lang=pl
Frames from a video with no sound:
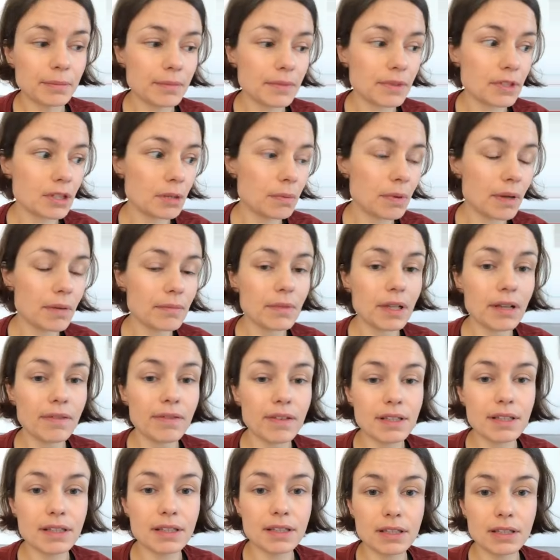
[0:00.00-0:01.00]
Zrobiłam dla
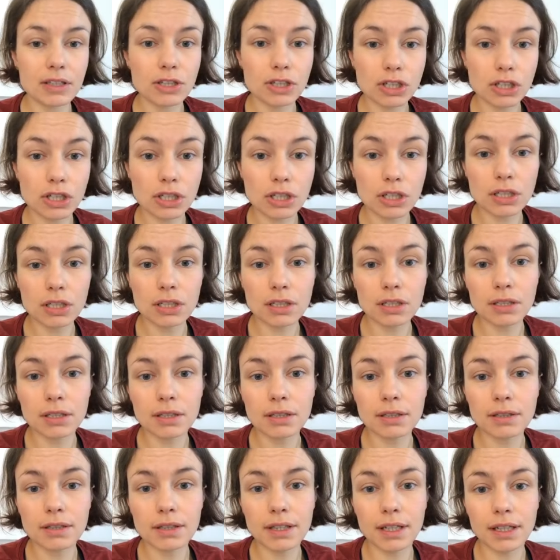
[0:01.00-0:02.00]
Was trzy
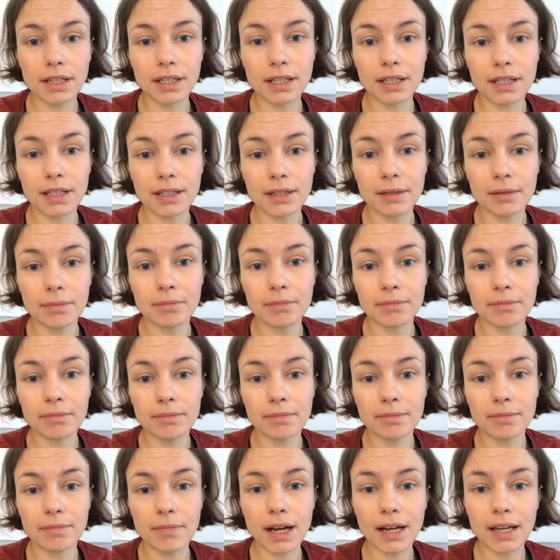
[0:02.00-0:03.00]
takie
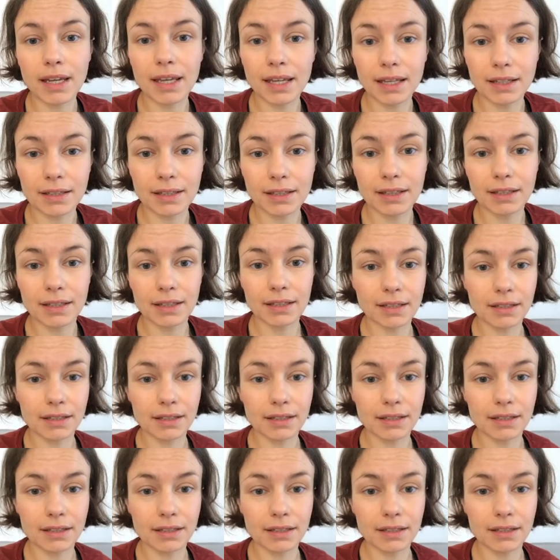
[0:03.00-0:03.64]
makiety,